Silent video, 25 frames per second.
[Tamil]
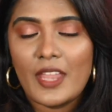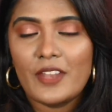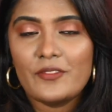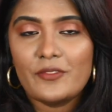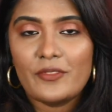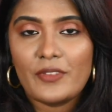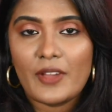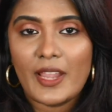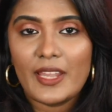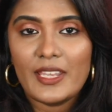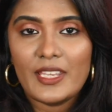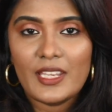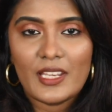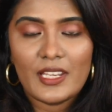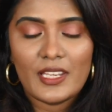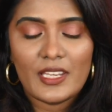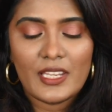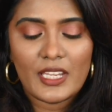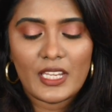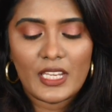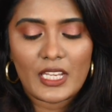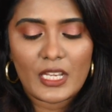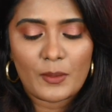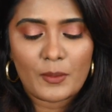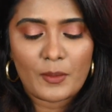அண்ட்
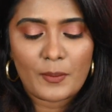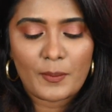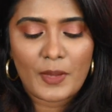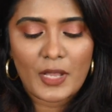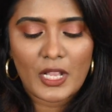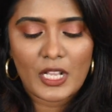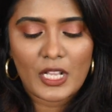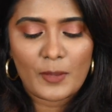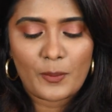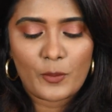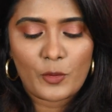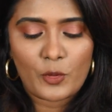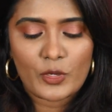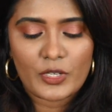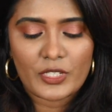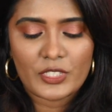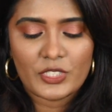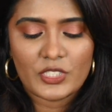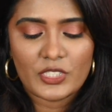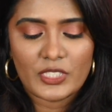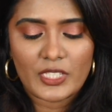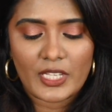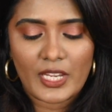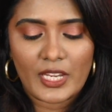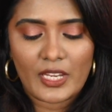ஃபைனலி நம்ம பார்க்க போகிற
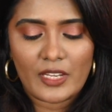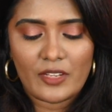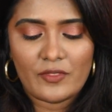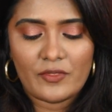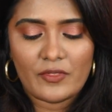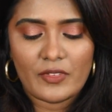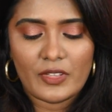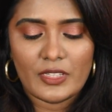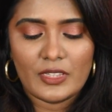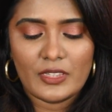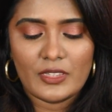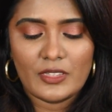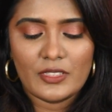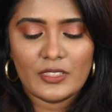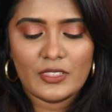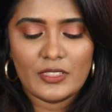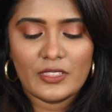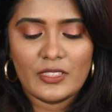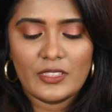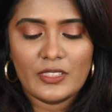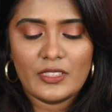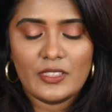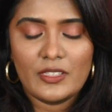ஷேட் வந்து